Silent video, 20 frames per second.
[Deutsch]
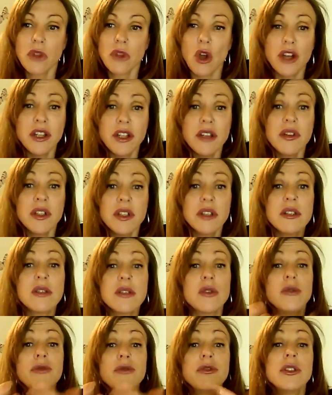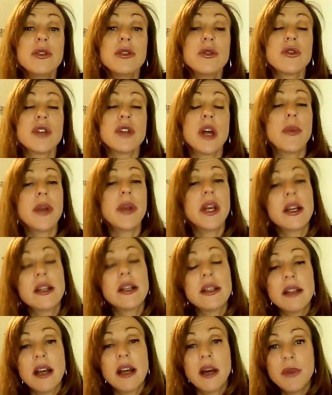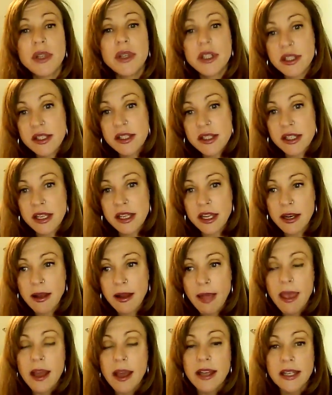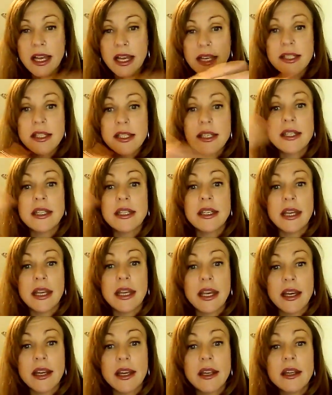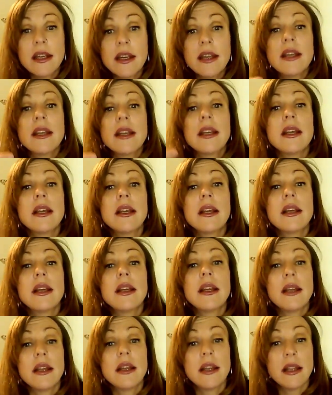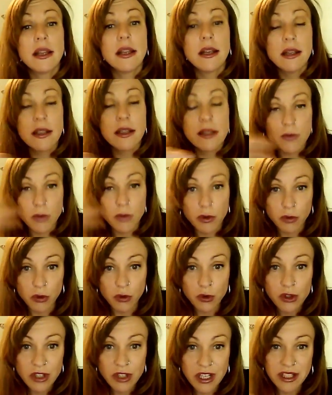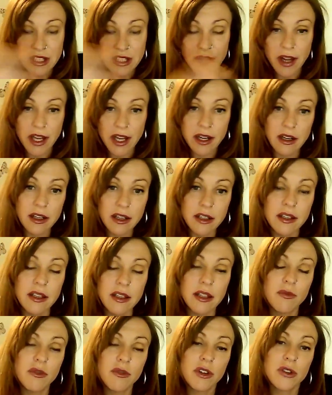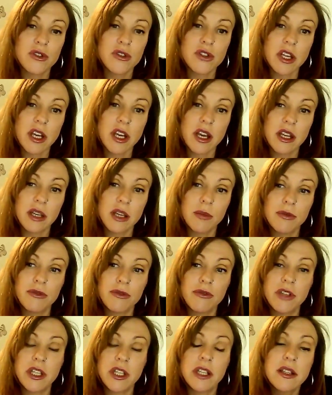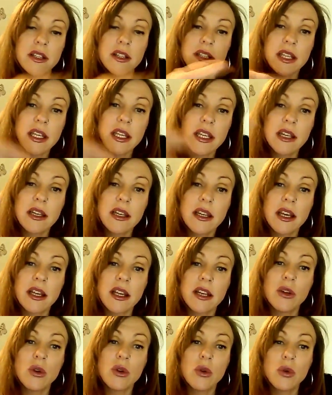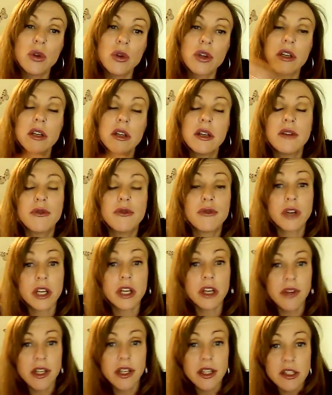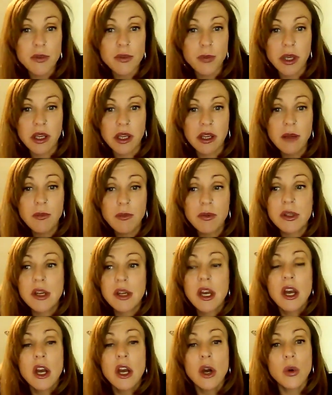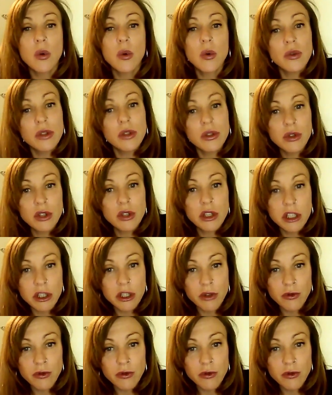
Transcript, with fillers: heute wird das oft im Zusammenhang damit gesehen, dass sich die Erde in diesem Bewusstseinswandel, in dem wir uns gerade befinden, in eine höhere Frequenz begibt und natürlich der